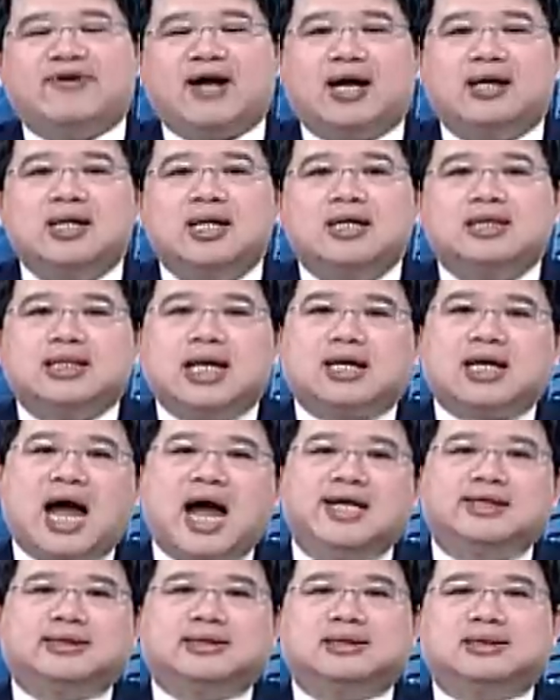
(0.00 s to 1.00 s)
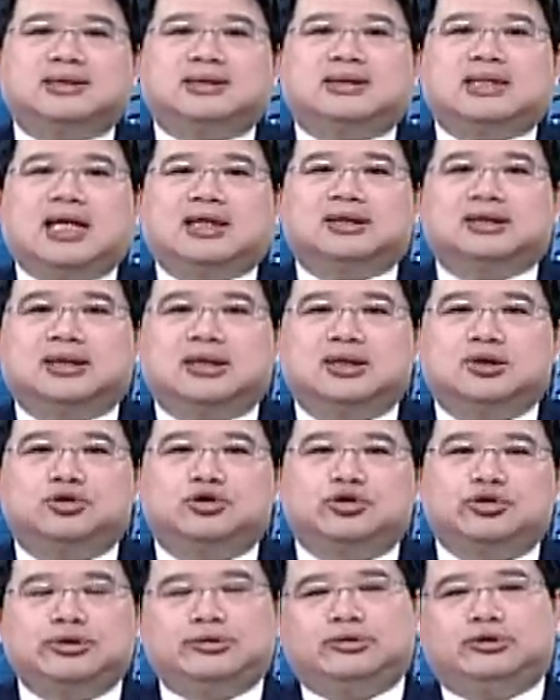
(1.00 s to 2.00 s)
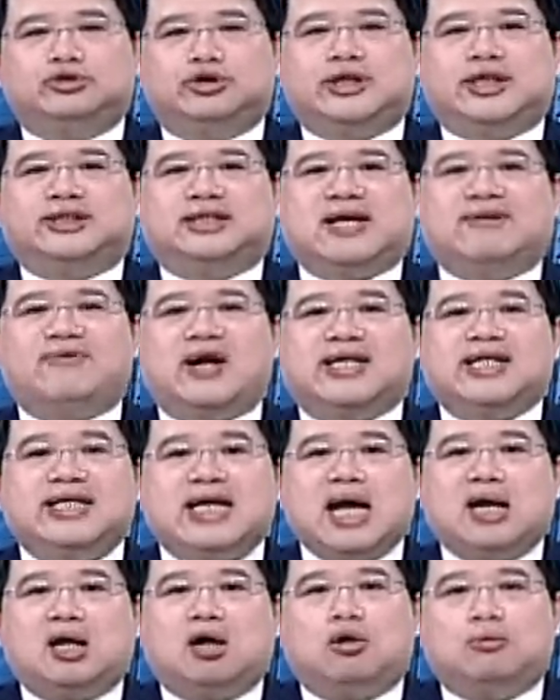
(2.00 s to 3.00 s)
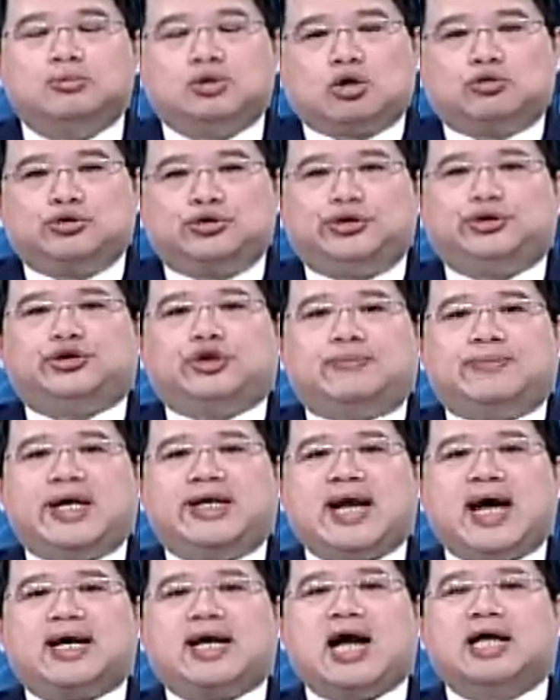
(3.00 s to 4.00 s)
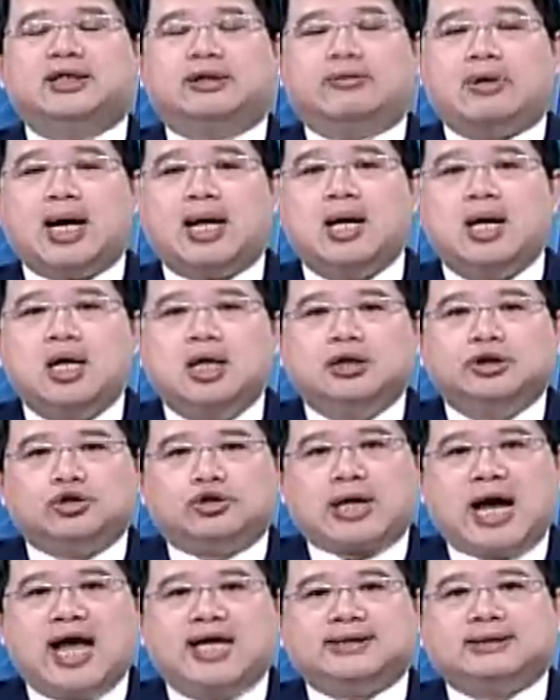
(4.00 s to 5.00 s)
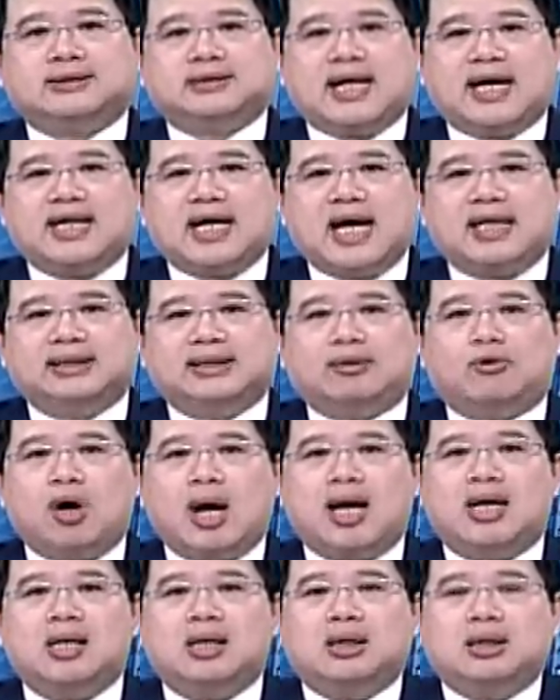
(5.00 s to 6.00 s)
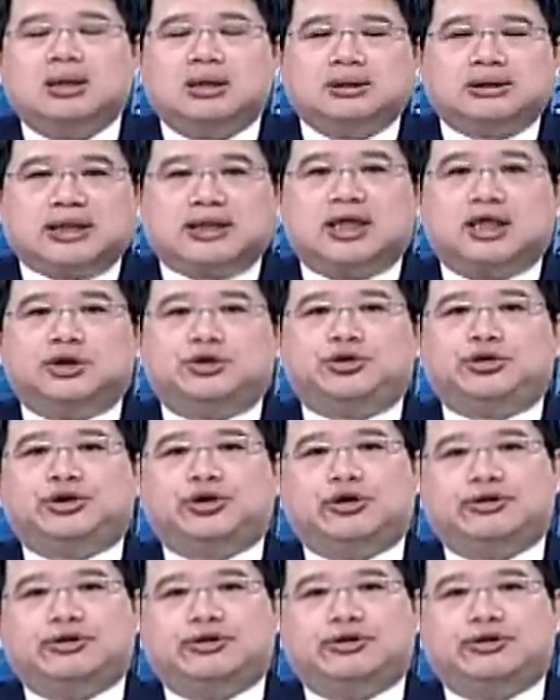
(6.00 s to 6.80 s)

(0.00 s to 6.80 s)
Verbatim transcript: 法。那凯因斯市场的均均衡想法一样哈，我们从需求面来看的话，就凯因斯来看的话，整个的需